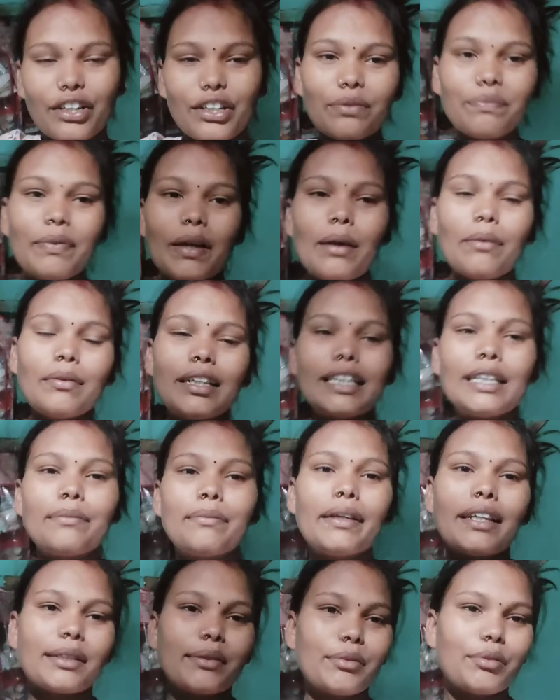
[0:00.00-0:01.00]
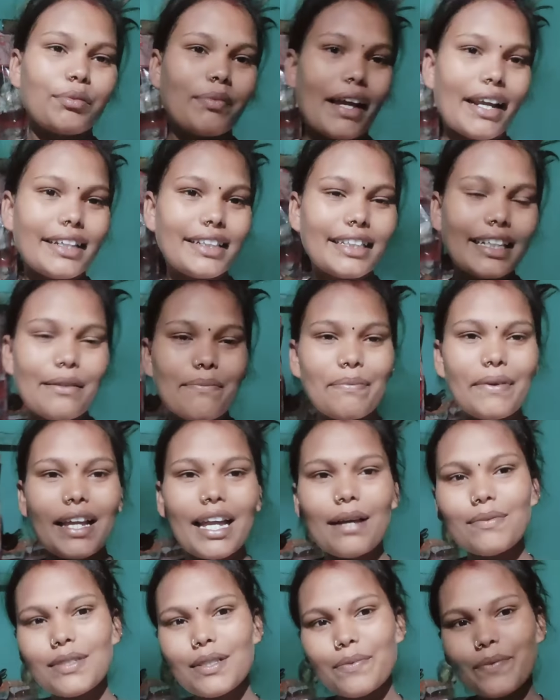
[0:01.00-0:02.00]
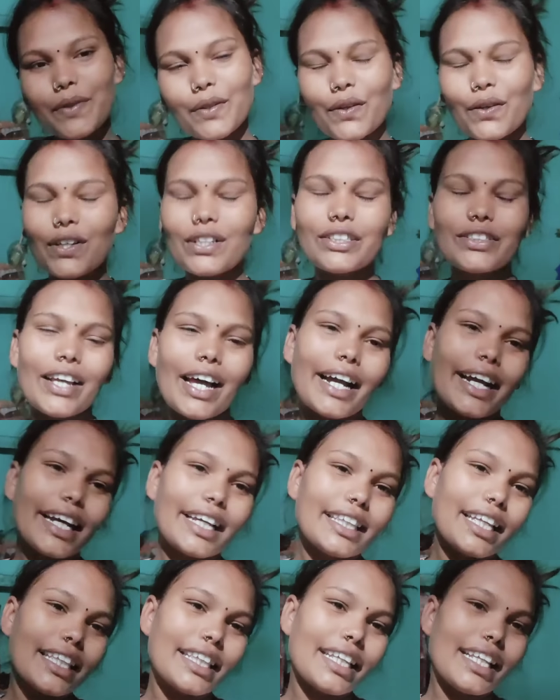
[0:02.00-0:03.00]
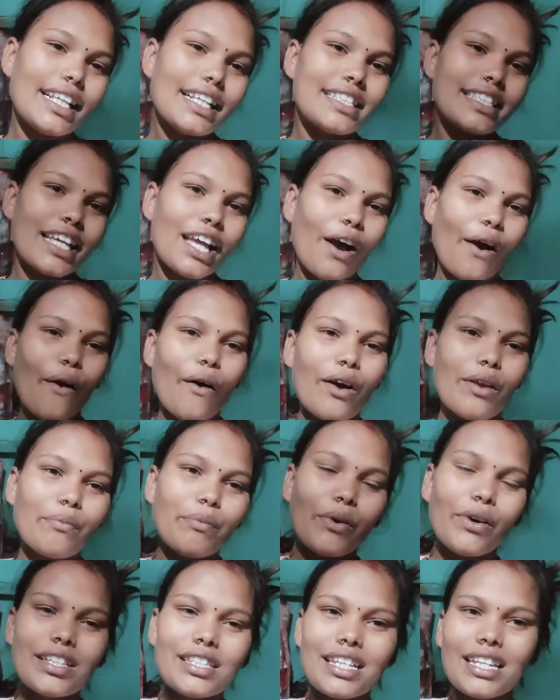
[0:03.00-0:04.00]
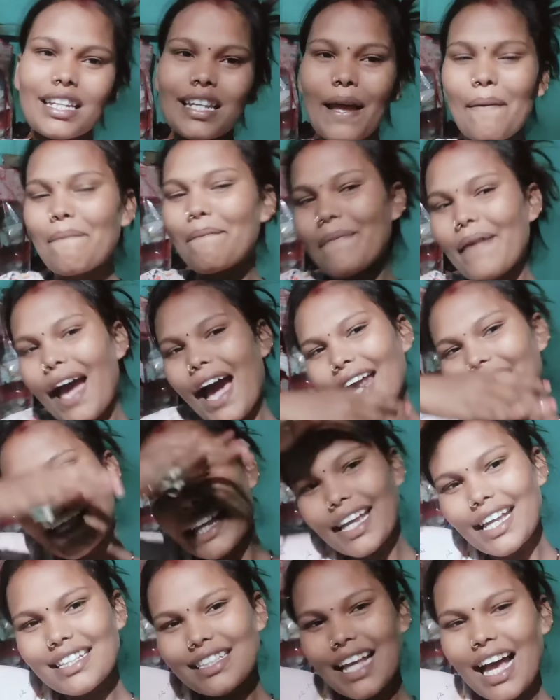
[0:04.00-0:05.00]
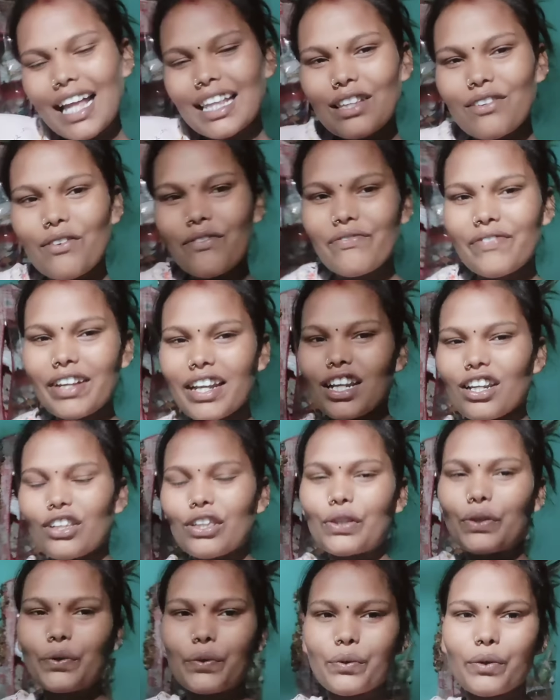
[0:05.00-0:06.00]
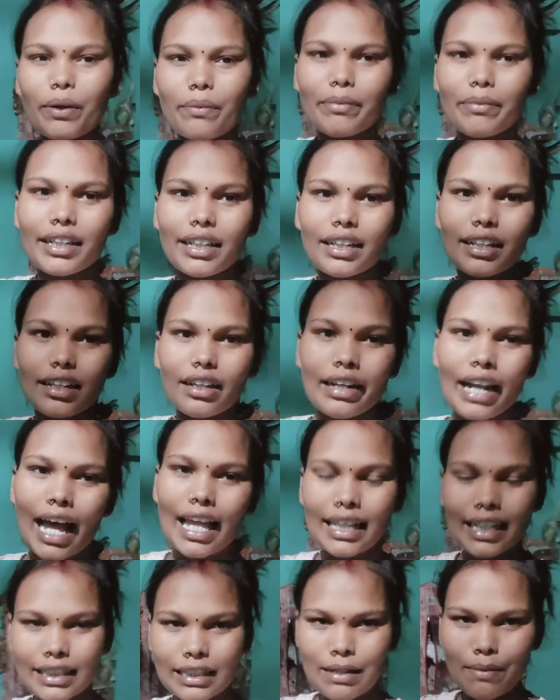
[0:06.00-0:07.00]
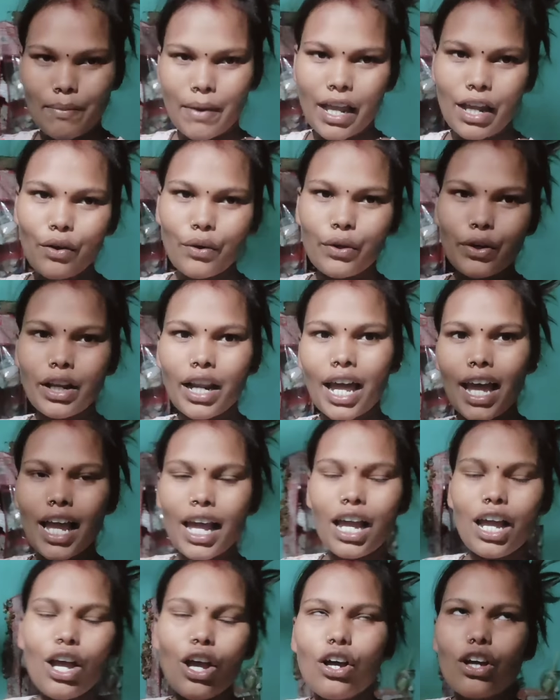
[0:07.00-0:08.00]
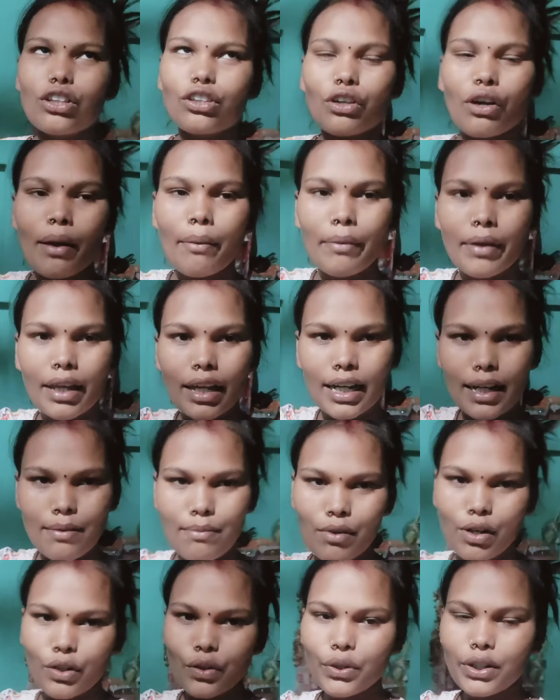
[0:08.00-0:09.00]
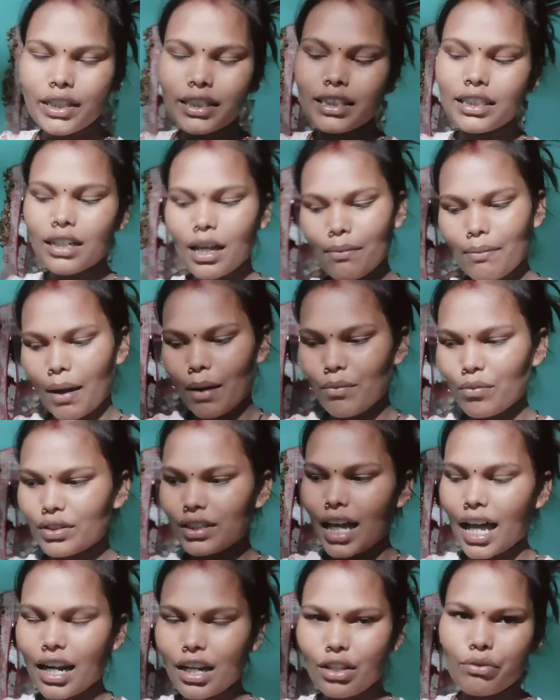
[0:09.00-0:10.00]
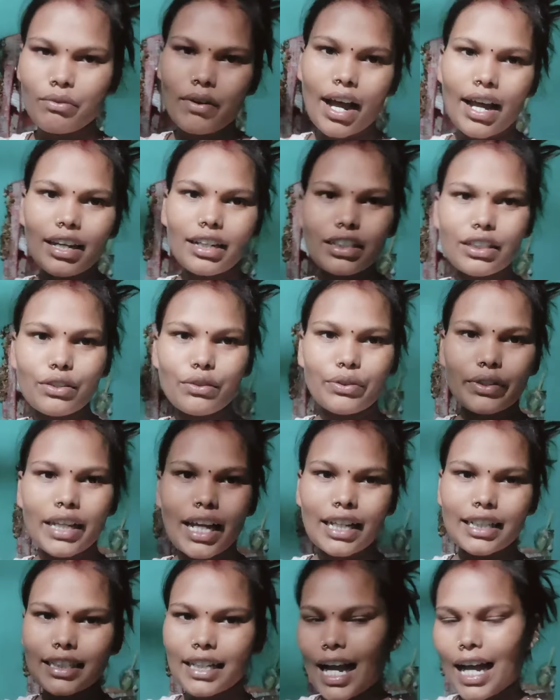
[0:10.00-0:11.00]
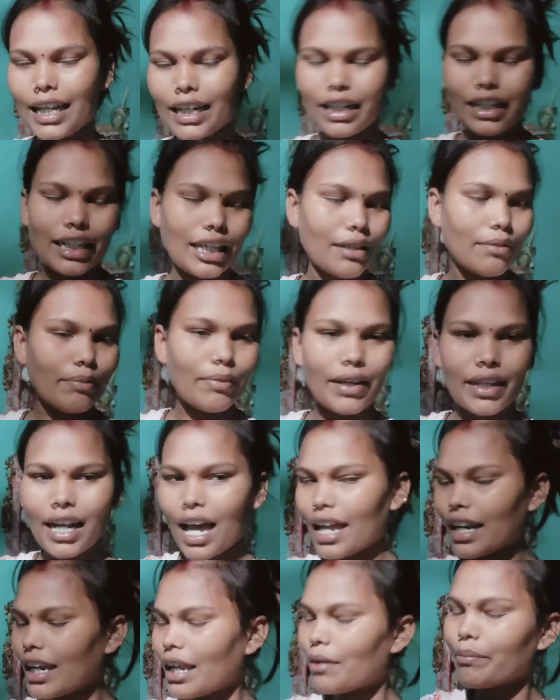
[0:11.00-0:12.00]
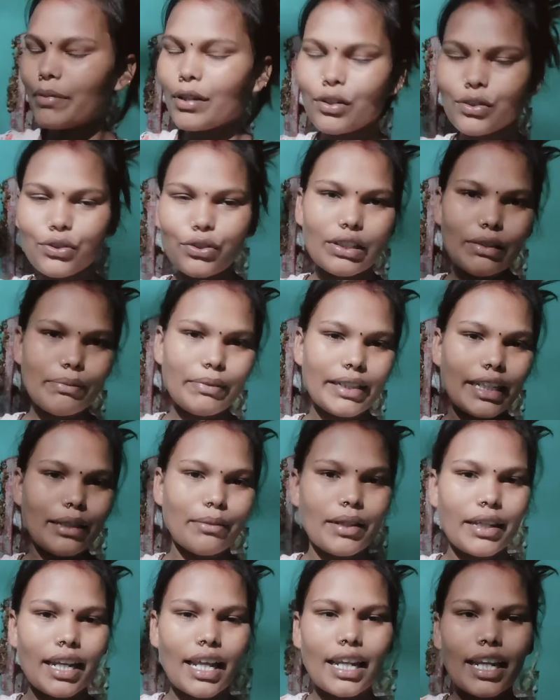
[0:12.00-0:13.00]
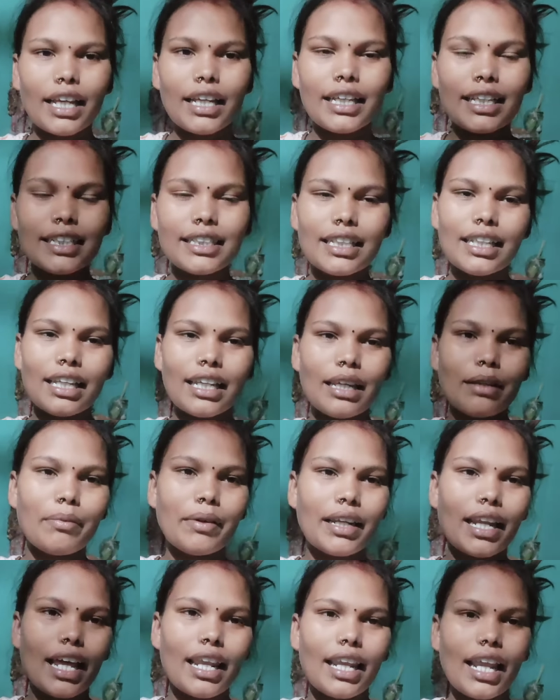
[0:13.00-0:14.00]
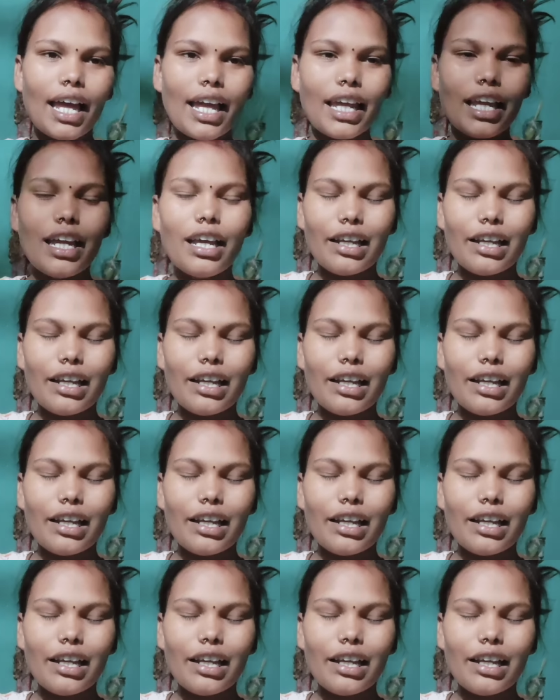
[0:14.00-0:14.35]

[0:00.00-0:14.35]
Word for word: YouTube फैमिली वेलकम टू माई चैनल पे आप सभी को स्वागत है दिल से और बहुत सारे प्यार के साथ में फ्रेंड तो अभी रात का समय हो रहा है तो अभी हम और रोहित जी और बाबू जा रहे दुकान क्योंकि आज खाना नहीं बनाना बिल्कुल भी नहीं बनाना है इसलिए नहीं बनाना है